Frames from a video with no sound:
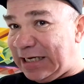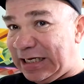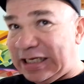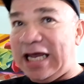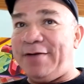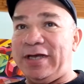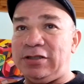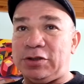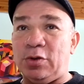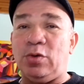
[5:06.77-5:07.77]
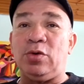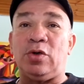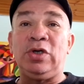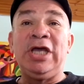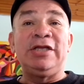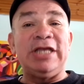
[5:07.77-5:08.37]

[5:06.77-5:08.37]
del día 21